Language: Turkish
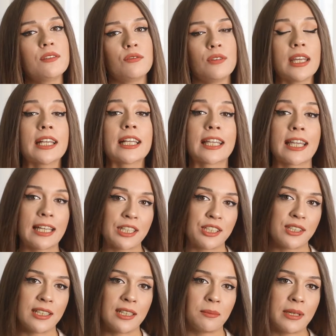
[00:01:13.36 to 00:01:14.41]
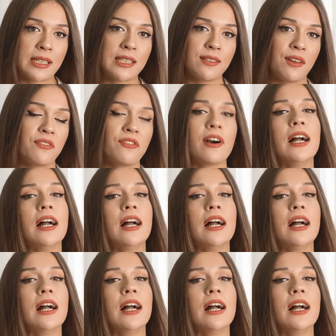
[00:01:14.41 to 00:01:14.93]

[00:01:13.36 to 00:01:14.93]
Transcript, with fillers: sürekli geliştirilmesi ve